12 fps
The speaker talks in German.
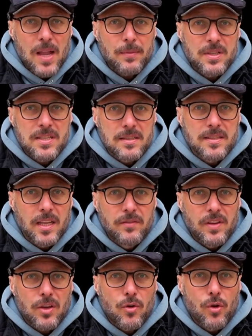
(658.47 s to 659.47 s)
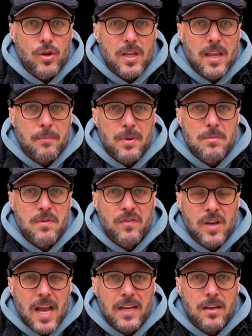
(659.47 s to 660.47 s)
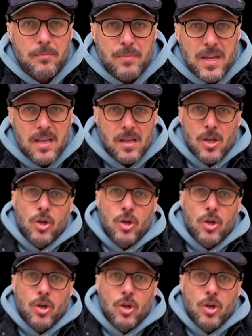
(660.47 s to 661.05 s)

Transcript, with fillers: aber ich sitze drin wie ein König, er bringt mich von A B.